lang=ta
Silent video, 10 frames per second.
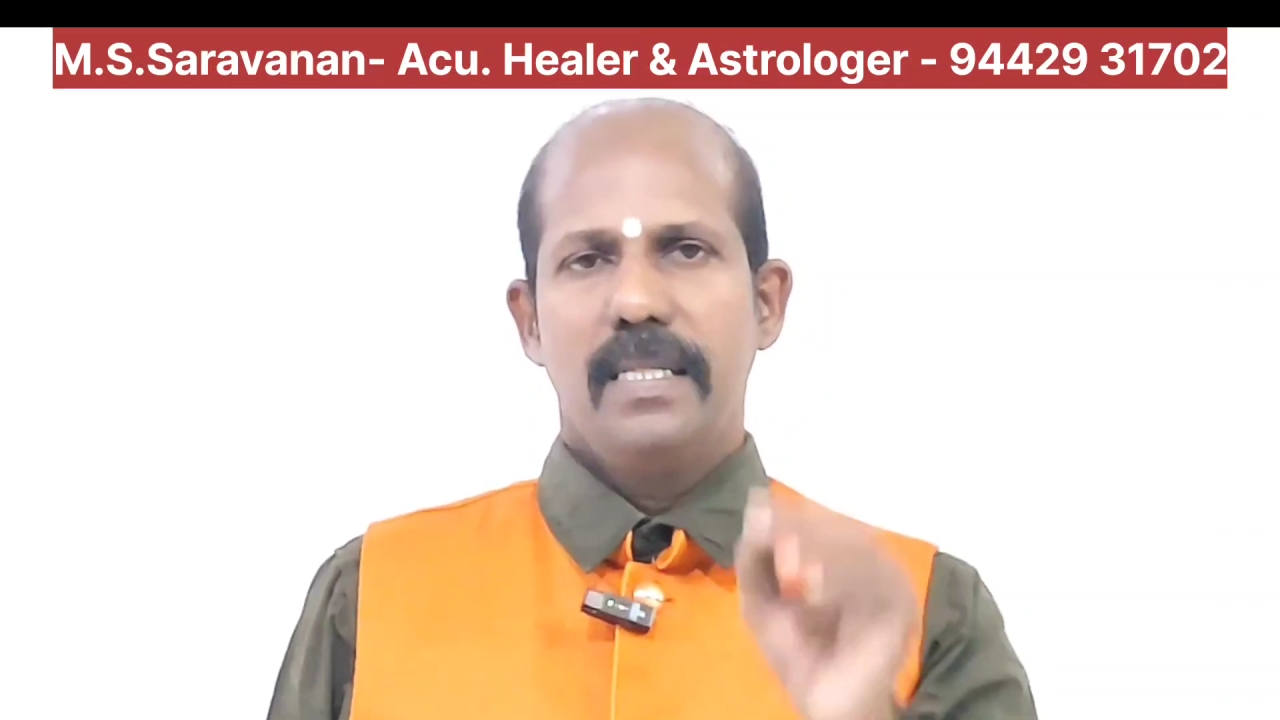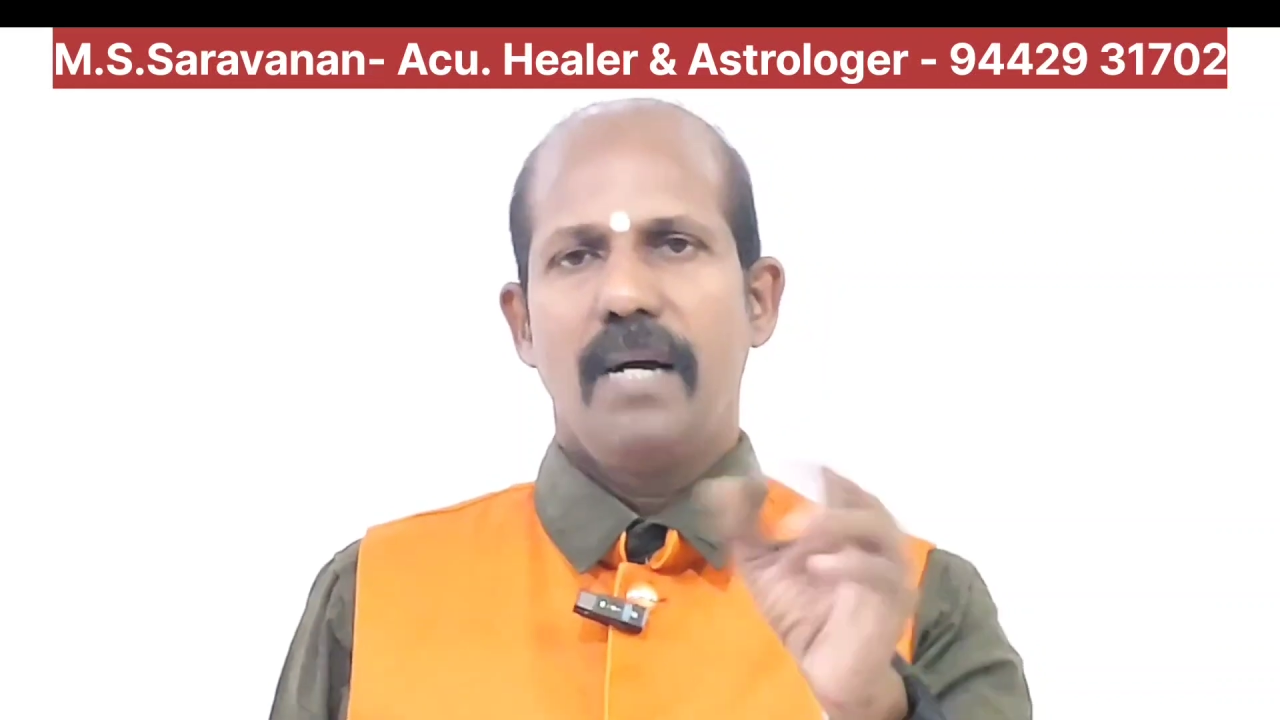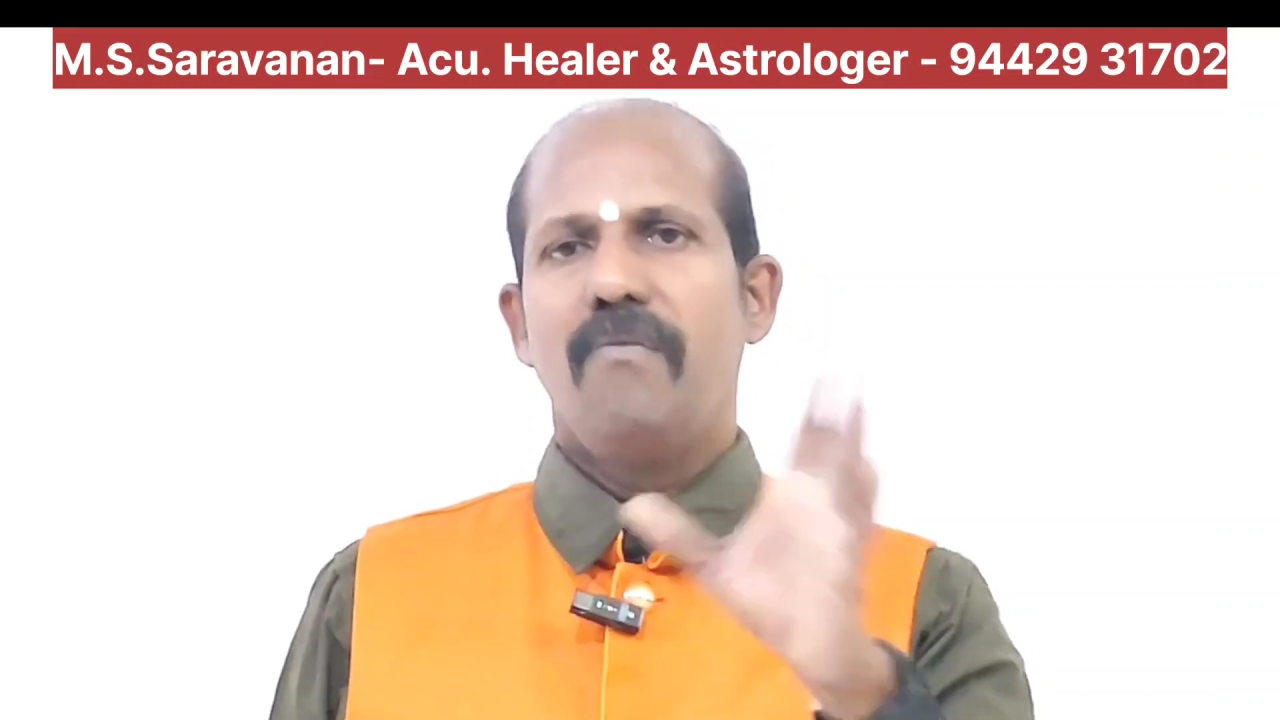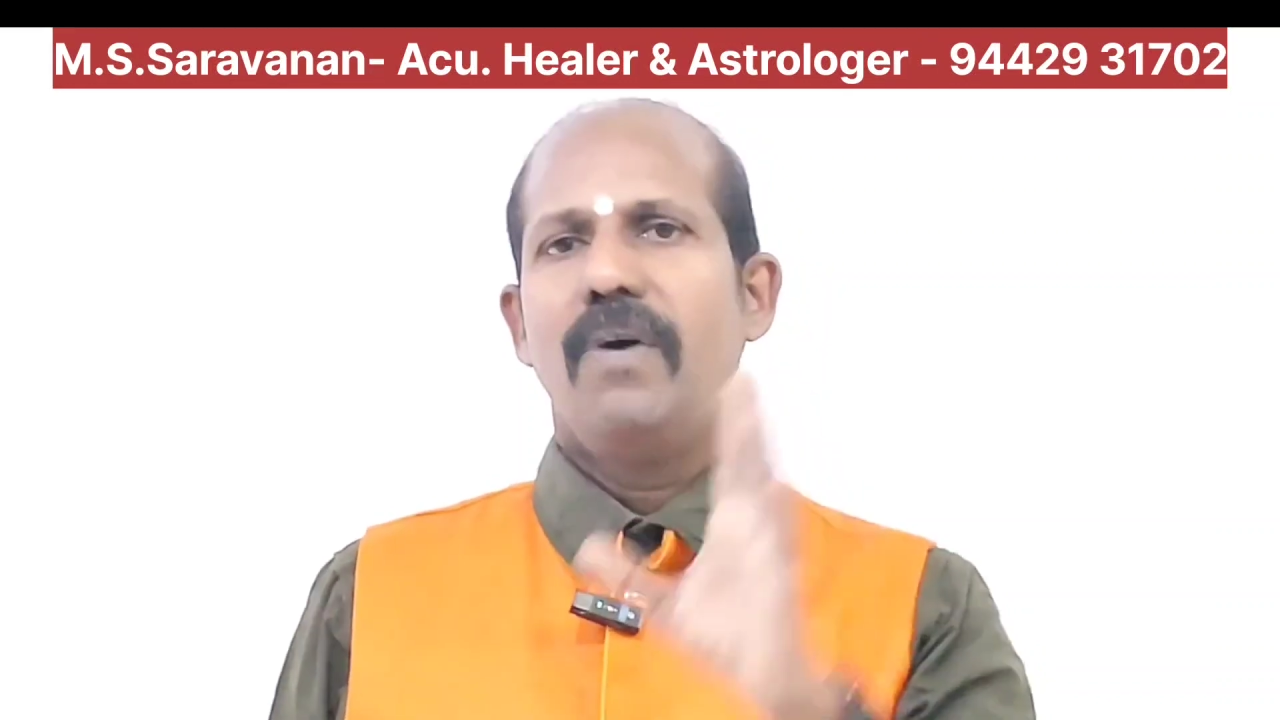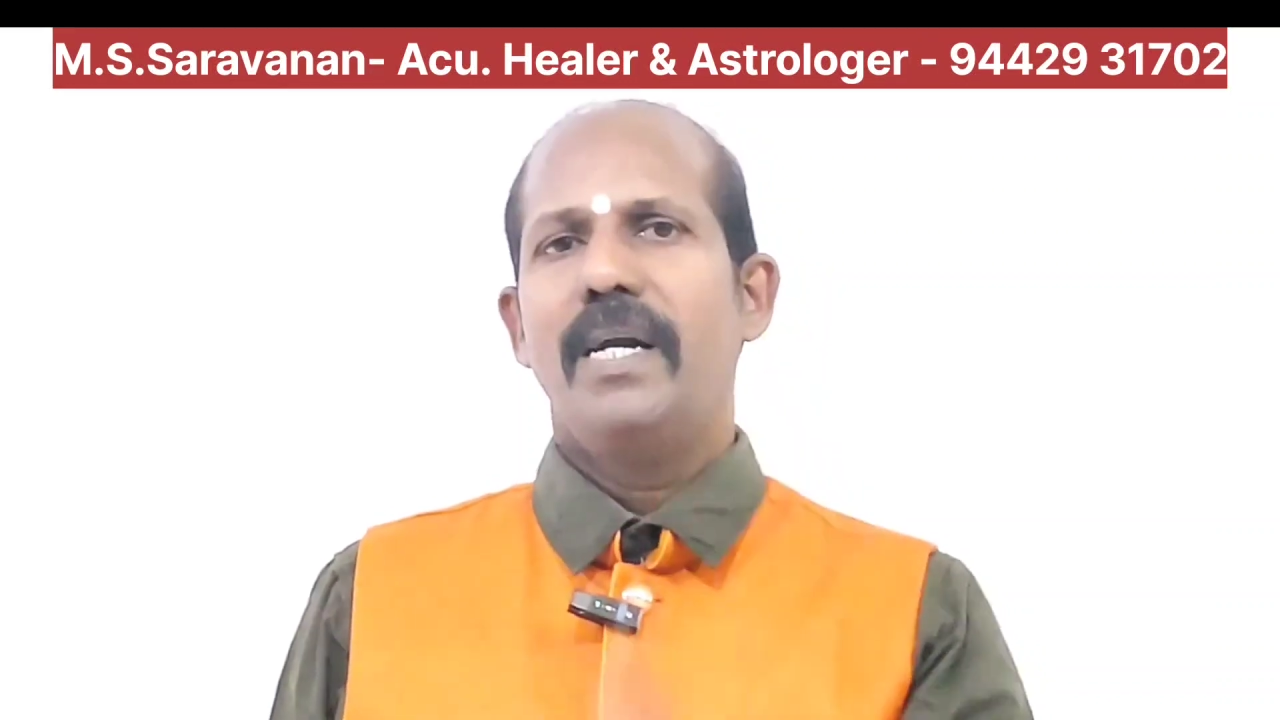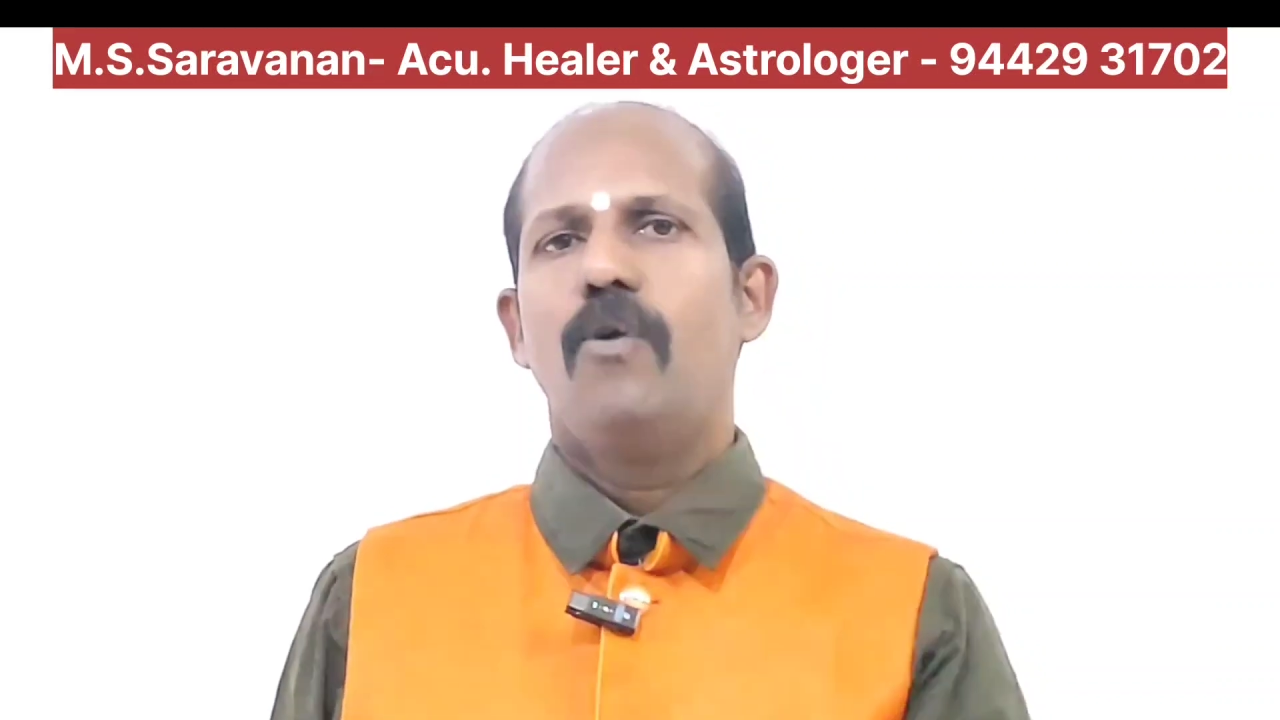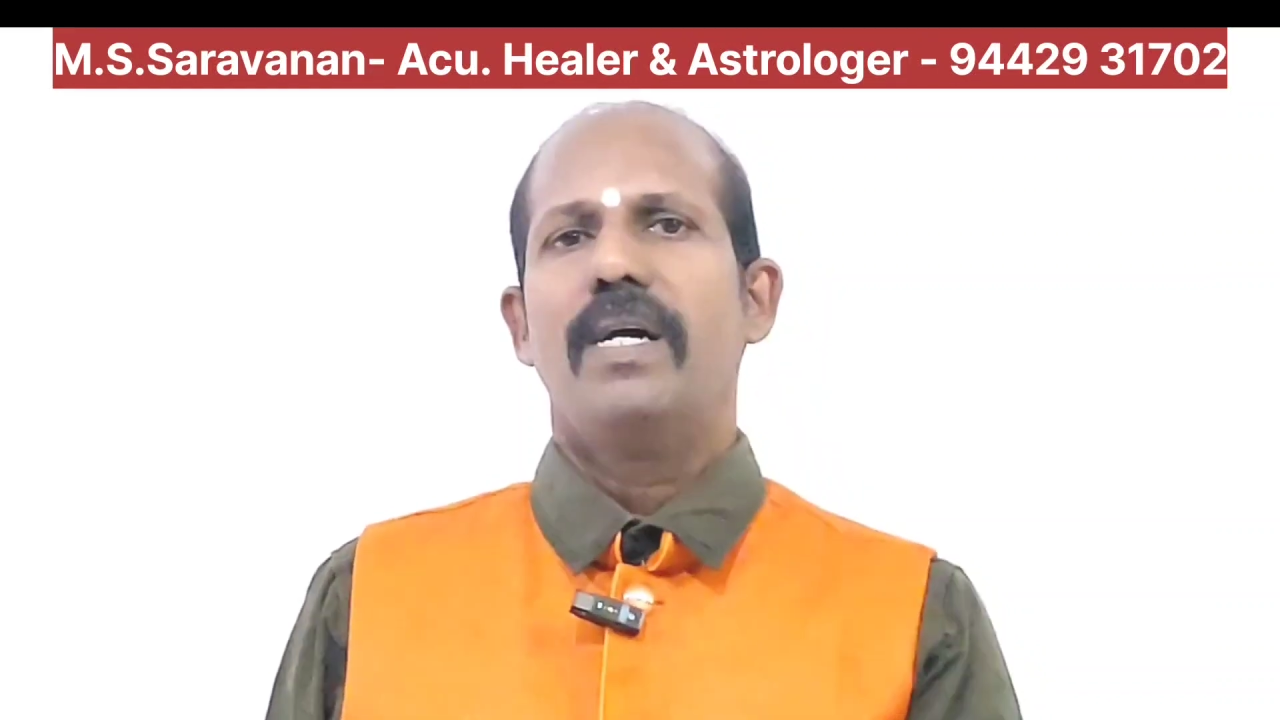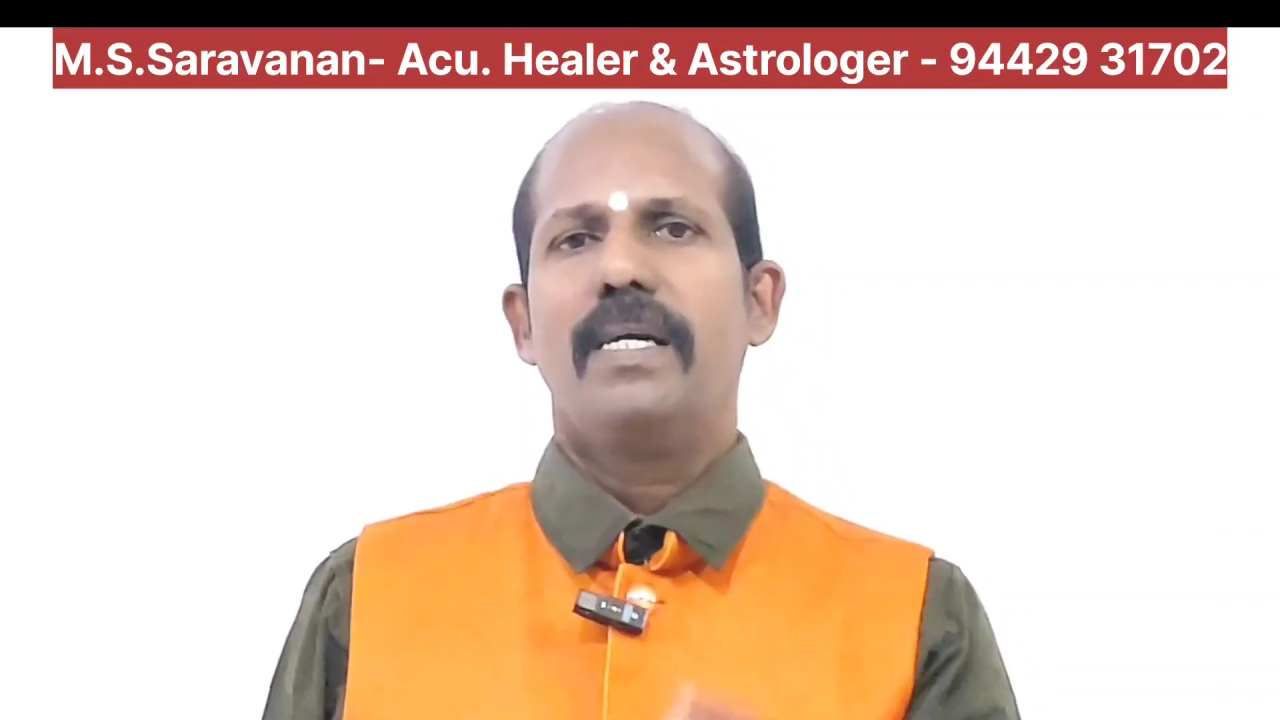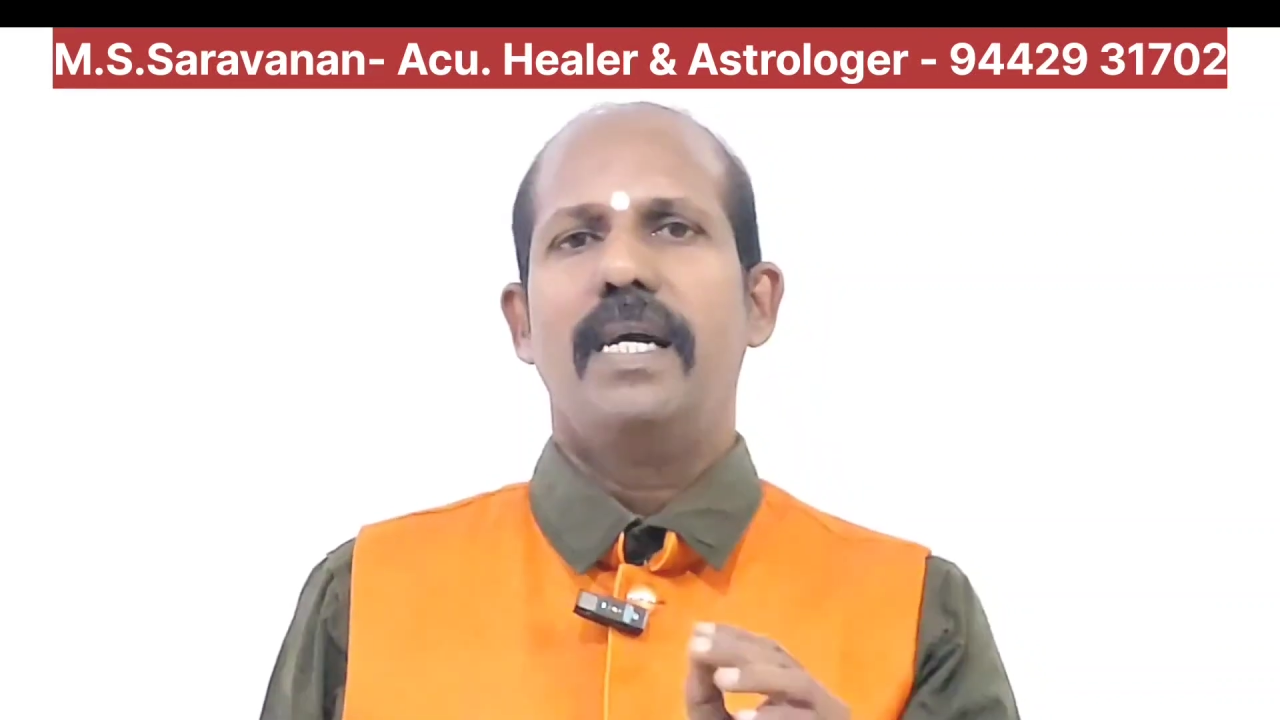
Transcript: செவ்வாயோட